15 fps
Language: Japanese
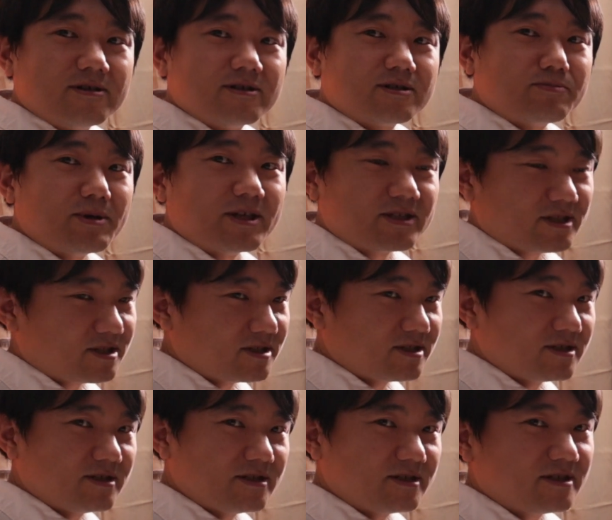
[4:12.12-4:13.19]
スペース
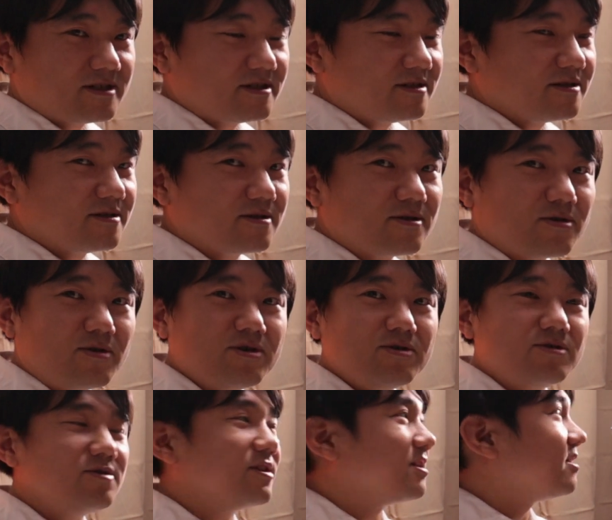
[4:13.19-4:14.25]
こういう
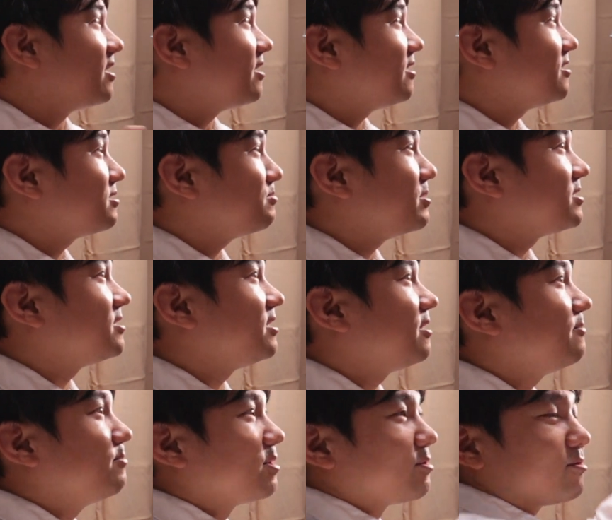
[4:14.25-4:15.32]
風なねスペース
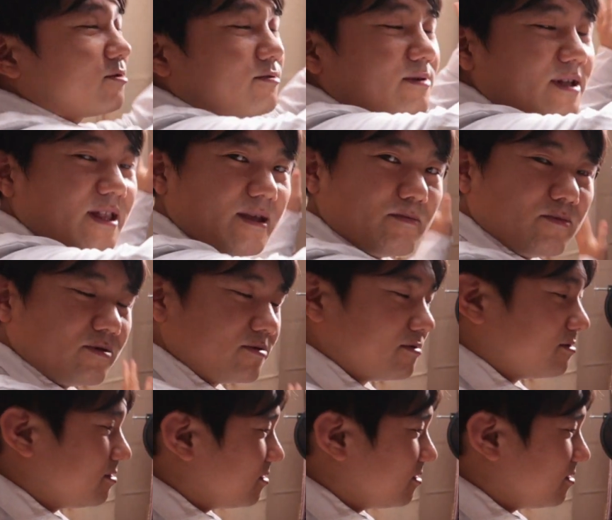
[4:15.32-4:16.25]
で、まあ、ここはねもう